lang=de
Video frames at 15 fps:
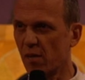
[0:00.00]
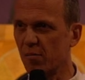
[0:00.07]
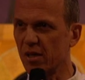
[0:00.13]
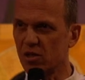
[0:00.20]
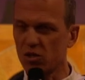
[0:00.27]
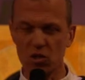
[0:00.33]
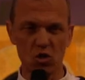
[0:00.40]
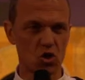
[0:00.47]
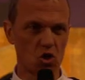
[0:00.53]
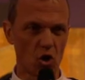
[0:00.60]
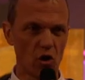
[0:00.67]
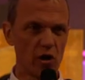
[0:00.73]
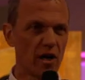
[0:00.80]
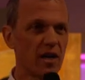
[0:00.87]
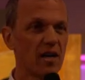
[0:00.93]
der mit
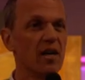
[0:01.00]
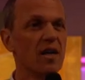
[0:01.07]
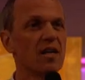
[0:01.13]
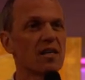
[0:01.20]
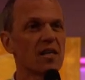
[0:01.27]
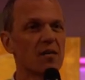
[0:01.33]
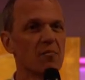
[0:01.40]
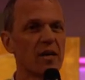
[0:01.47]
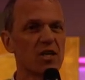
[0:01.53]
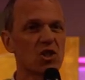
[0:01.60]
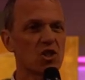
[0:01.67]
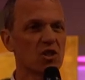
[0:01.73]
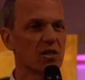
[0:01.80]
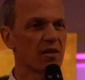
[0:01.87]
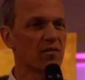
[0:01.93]
Donner den
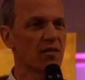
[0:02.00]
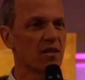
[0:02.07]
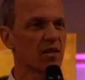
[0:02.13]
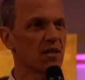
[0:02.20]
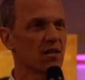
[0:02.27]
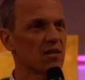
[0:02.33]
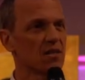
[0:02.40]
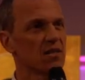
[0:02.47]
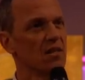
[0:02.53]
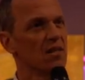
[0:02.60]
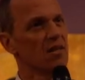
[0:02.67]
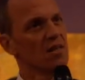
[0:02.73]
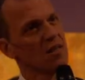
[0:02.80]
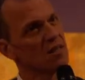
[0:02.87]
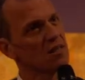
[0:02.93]
Menschen den
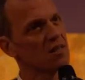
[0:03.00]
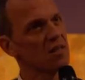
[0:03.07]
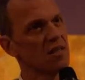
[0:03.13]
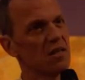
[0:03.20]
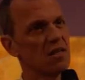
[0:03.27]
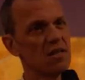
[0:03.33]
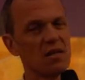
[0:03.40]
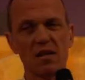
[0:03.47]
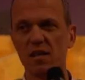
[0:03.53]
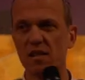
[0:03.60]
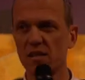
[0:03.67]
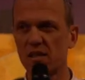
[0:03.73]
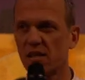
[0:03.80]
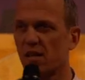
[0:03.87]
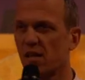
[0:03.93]
die
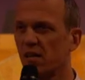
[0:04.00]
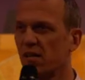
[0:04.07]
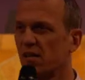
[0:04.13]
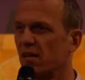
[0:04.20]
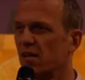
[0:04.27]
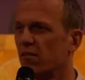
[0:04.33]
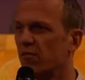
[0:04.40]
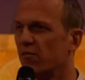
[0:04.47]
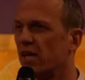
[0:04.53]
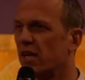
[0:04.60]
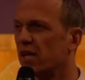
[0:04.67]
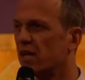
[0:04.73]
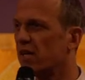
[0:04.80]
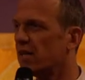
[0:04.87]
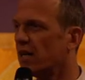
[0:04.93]
richtigen
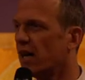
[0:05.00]
Wege